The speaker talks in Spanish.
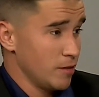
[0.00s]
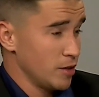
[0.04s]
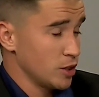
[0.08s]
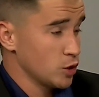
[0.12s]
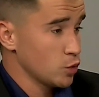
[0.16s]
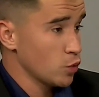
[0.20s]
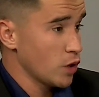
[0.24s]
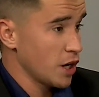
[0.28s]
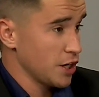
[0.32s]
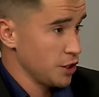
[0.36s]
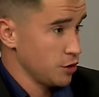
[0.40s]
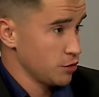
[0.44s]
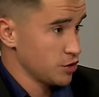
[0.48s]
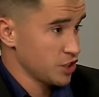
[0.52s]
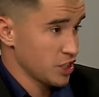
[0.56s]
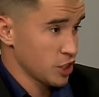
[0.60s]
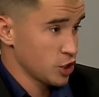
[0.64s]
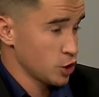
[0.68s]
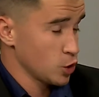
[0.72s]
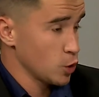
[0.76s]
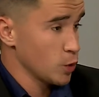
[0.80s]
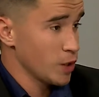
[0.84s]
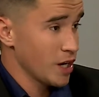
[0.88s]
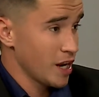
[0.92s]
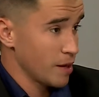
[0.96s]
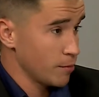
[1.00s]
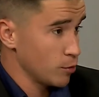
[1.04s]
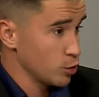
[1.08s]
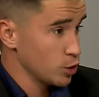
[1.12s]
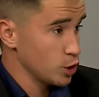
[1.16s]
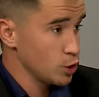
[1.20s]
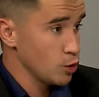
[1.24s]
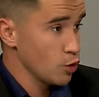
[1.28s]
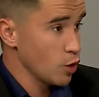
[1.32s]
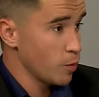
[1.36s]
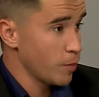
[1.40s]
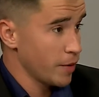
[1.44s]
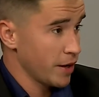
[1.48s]
vestuario, ya sobraba
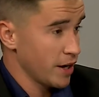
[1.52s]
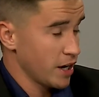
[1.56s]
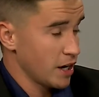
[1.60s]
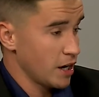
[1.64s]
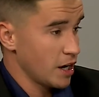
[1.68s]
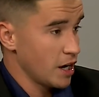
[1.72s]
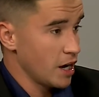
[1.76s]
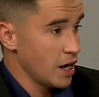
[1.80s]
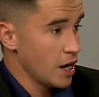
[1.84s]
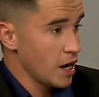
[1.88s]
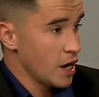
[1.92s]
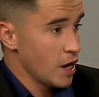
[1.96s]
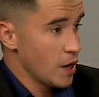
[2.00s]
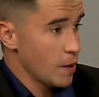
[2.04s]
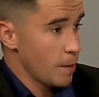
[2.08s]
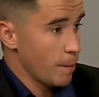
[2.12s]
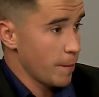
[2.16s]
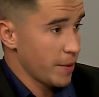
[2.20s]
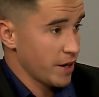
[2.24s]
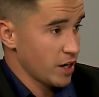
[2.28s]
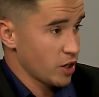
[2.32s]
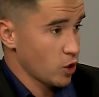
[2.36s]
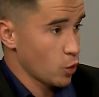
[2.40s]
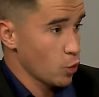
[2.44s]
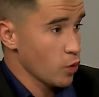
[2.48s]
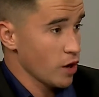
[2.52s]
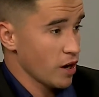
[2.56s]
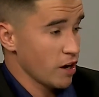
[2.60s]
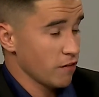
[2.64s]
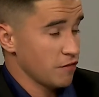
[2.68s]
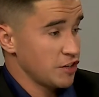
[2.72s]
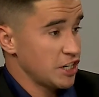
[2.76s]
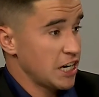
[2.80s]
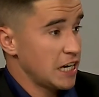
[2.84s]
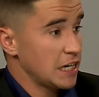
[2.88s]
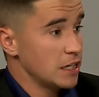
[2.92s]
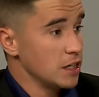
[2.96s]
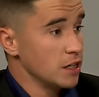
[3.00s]
motivos para, para jugar la
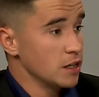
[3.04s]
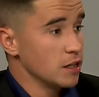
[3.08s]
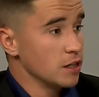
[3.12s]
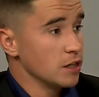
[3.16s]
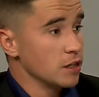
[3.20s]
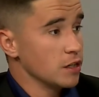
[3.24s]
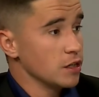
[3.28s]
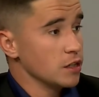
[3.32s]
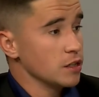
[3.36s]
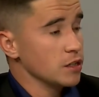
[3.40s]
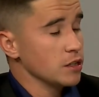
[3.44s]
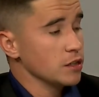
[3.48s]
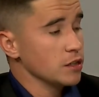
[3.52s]
final. Ya